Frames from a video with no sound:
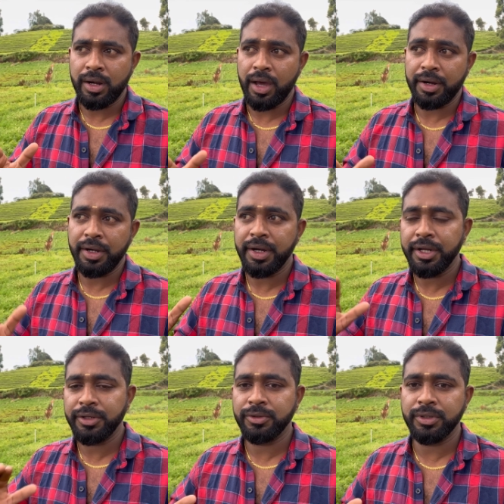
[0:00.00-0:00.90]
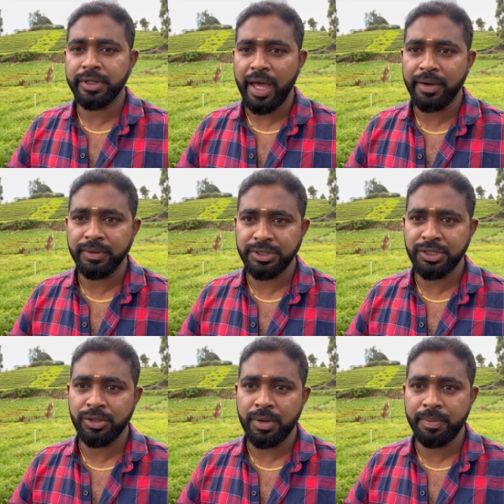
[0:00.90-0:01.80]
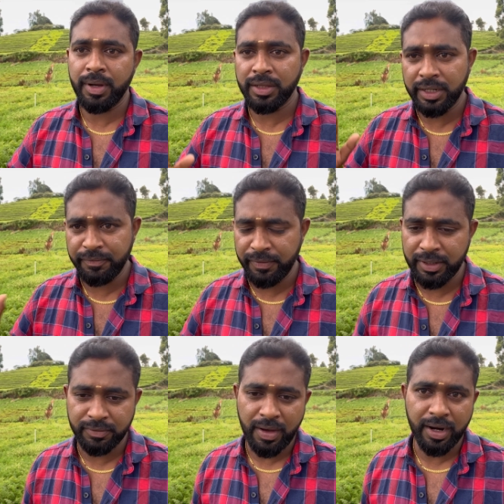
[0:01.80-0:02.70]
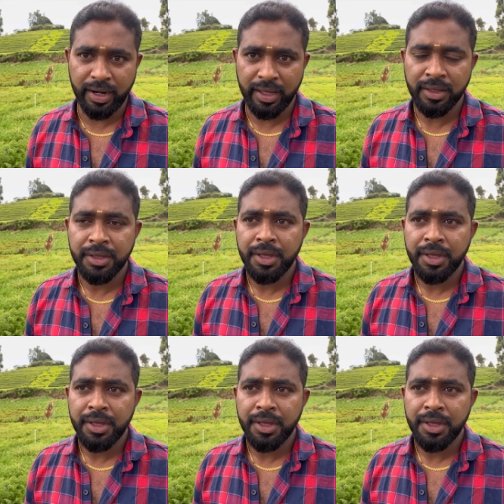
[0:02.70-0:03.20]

நான் ரெண்டடி டேங்க் வச்சுருக்கிறப்ப அந்த ஃபில்ட்ரு வாங்கினேன்